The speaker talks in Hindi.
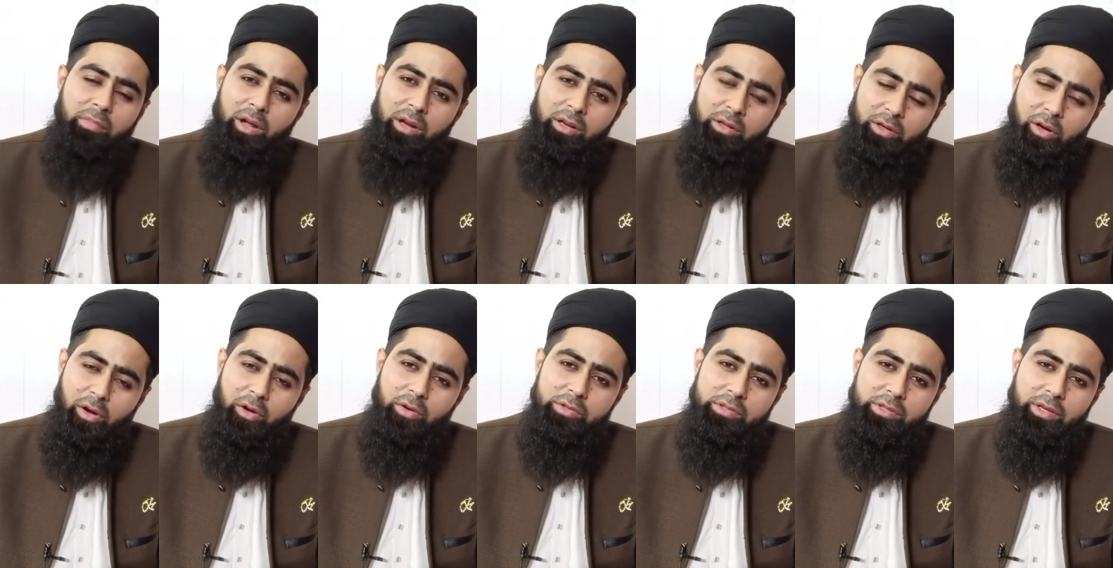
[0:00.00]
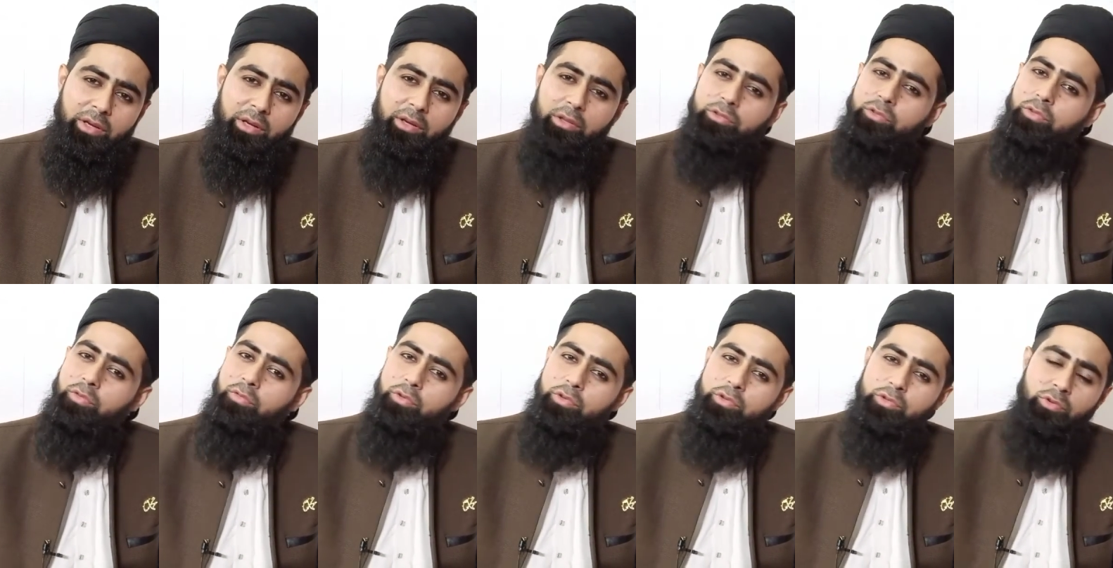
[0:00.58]
हल्का हो जाएगा
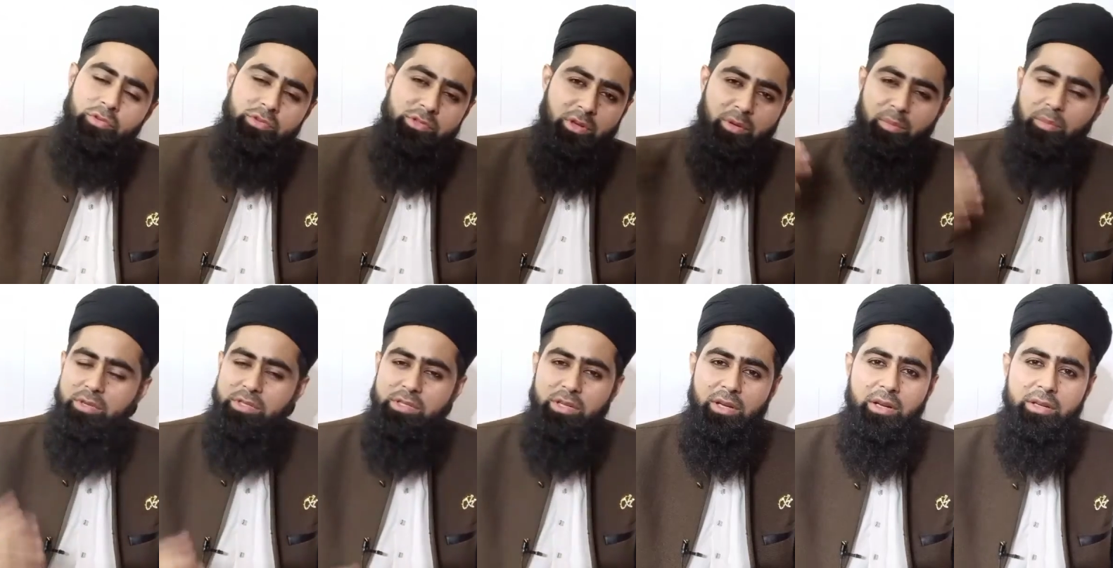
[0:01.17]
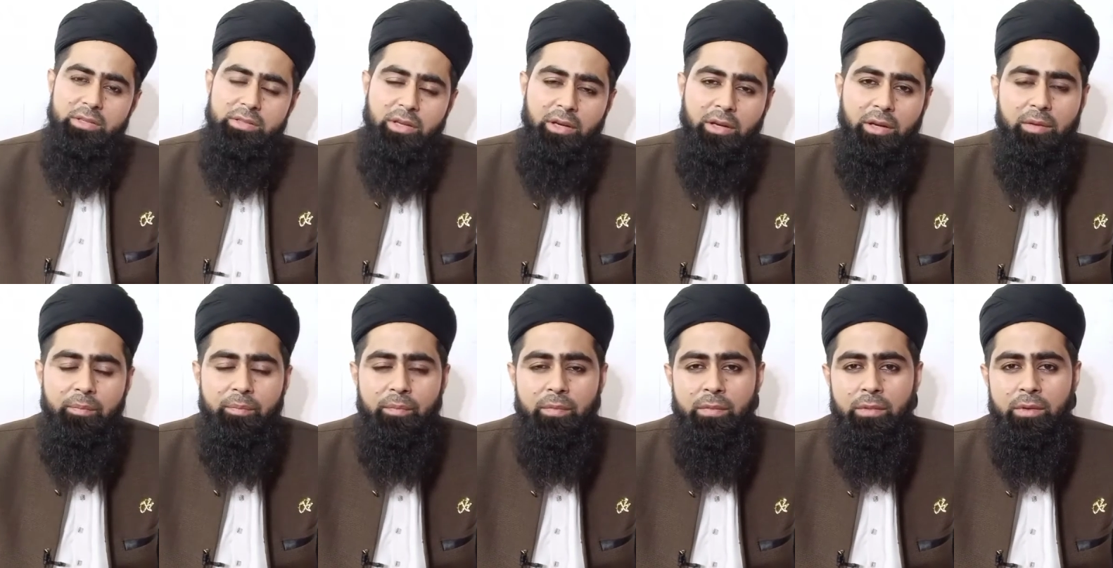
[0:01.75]
तो वो दोजक में चला जाएगा